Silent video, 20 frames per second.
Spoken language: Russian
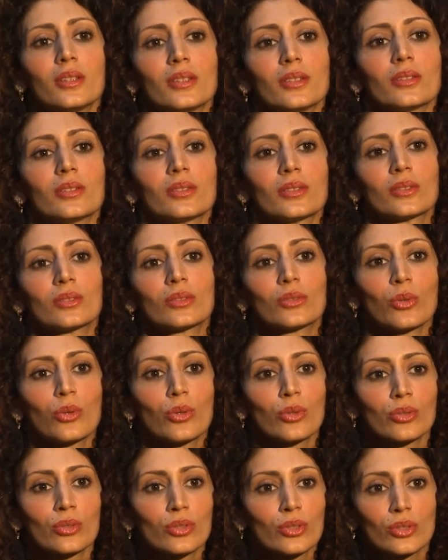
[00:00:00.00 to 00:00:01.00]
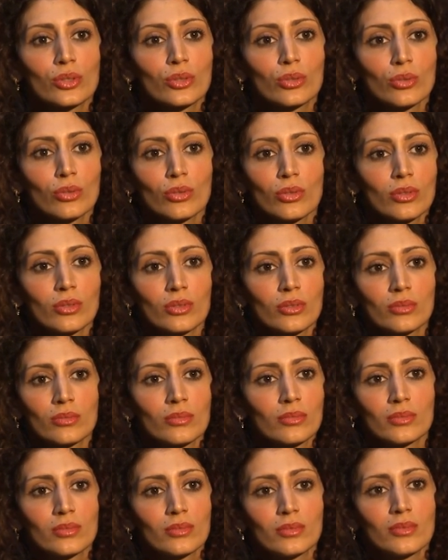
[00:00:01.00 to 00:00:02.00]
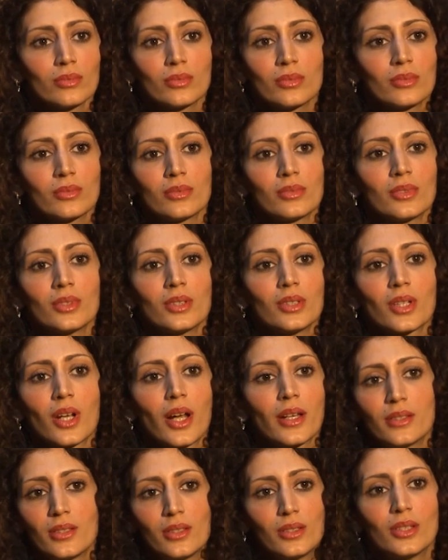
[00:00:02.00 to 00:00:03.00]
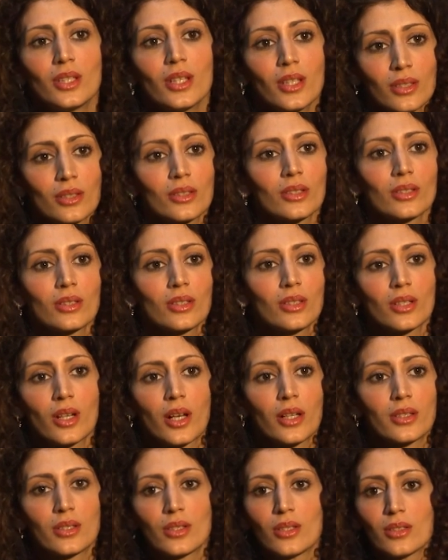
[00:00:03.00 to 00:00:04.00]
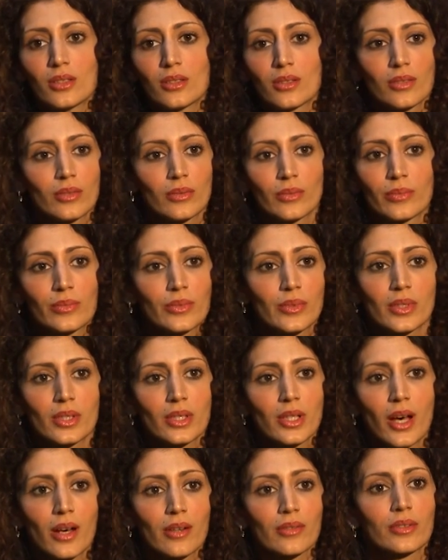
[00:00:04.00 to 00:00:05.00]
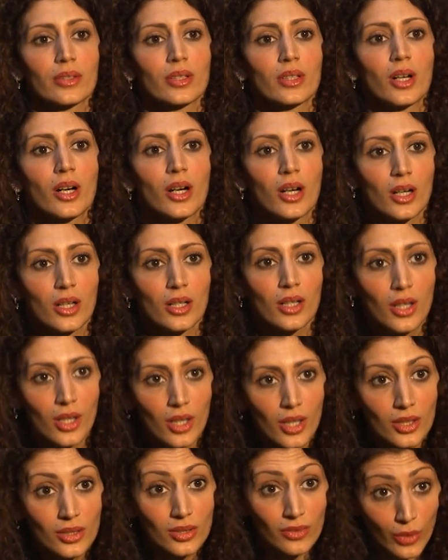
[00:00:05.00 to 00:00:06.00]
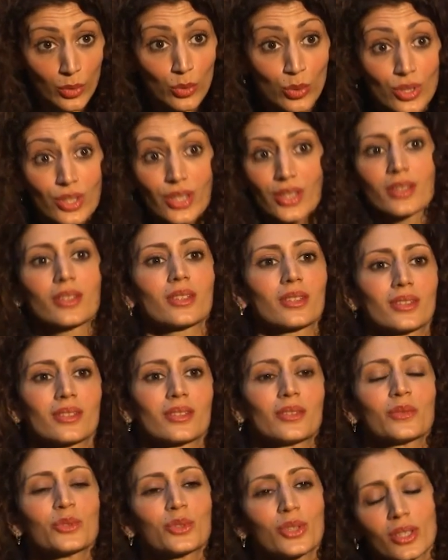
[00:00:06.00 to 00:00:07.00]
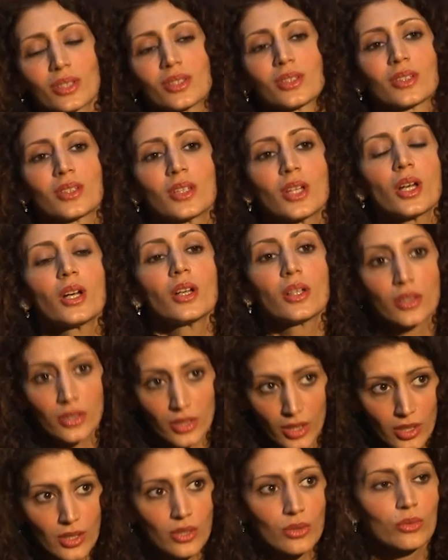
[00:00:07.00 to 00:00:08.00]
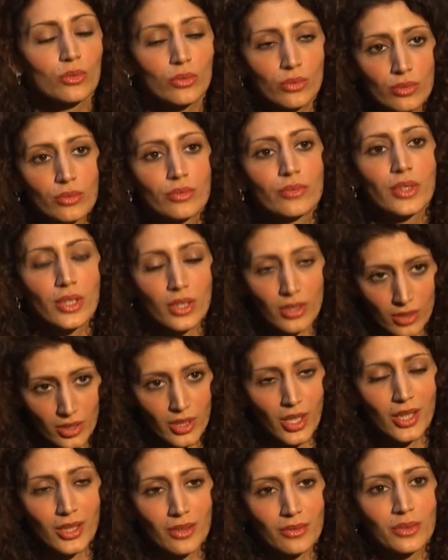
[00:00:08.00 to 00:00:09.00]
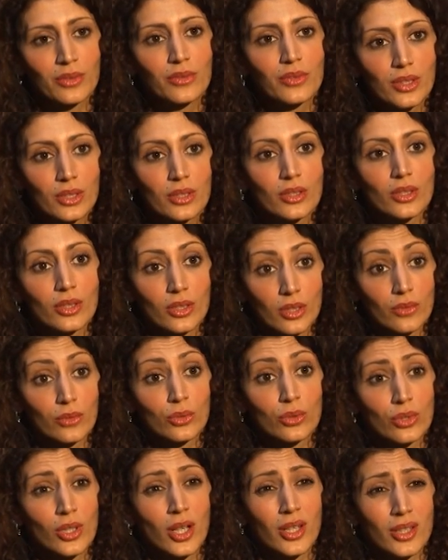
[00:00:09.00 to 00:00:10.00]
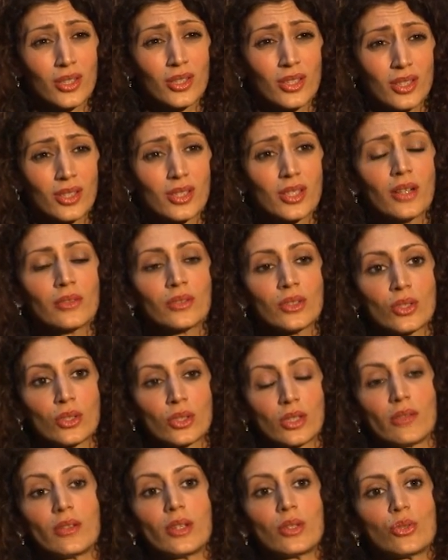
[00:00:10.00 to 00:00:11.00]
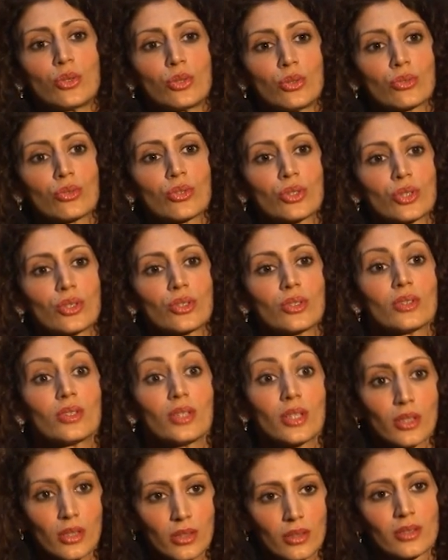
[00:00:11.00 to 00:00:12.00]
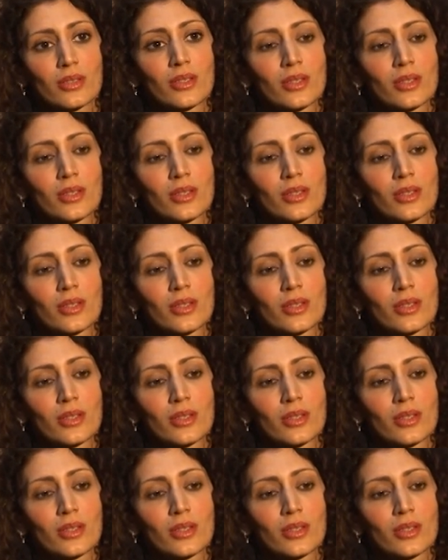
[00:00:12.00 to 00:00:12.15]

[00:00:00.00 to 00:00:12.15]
Э, то, что не ради денег, не ради славы, а твое дело. Вот это, кстати, у Веры Николаевны Фигна, это вот как раз есть главная составляющая ее жизни – дело.